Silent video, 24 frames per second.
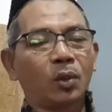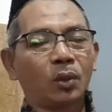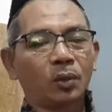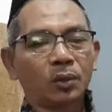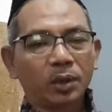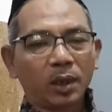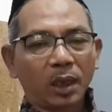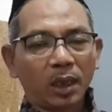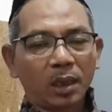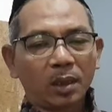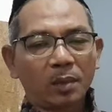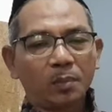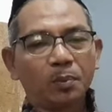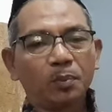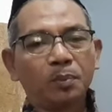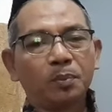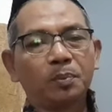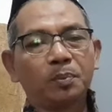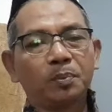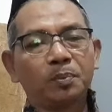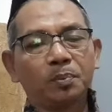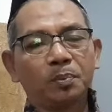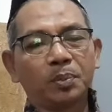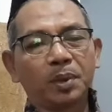konteks
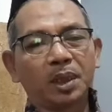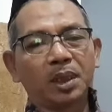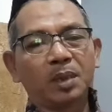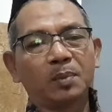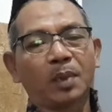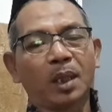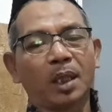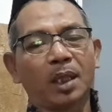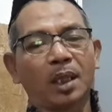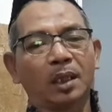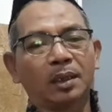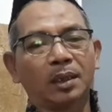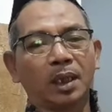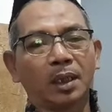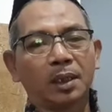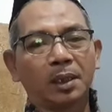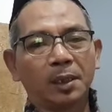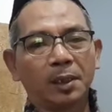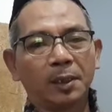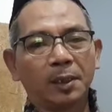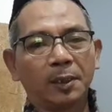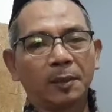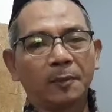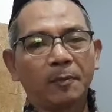peribadatan
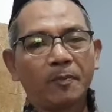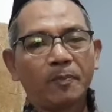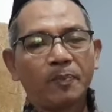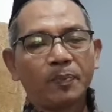ini.